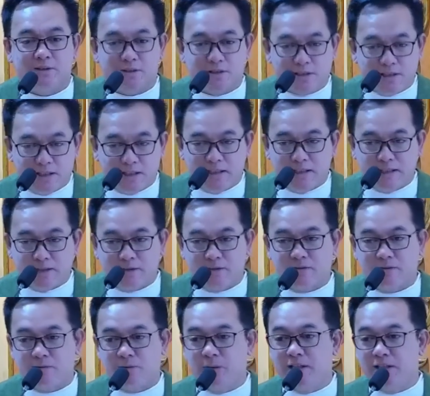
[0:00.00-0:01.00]
dito sa
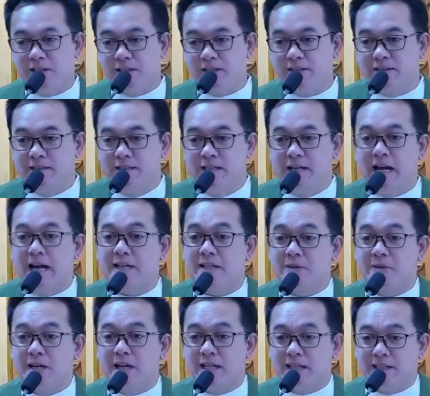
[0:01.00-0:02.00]
tuwing
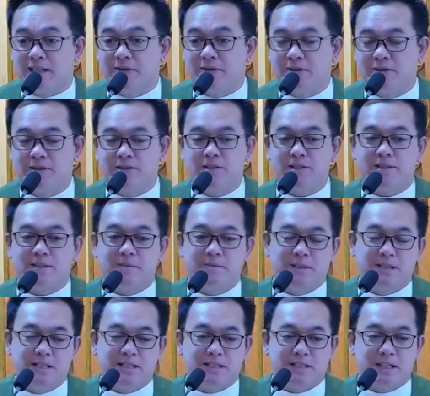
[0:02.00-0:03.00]
araw-araw no
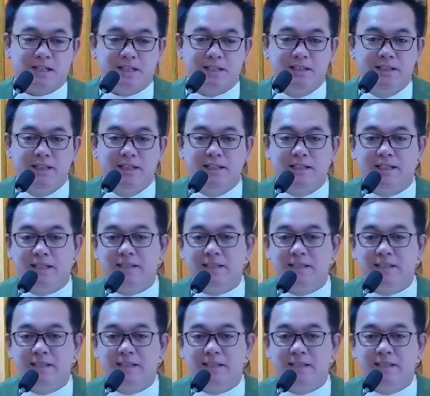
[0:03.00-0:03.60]
sa misa,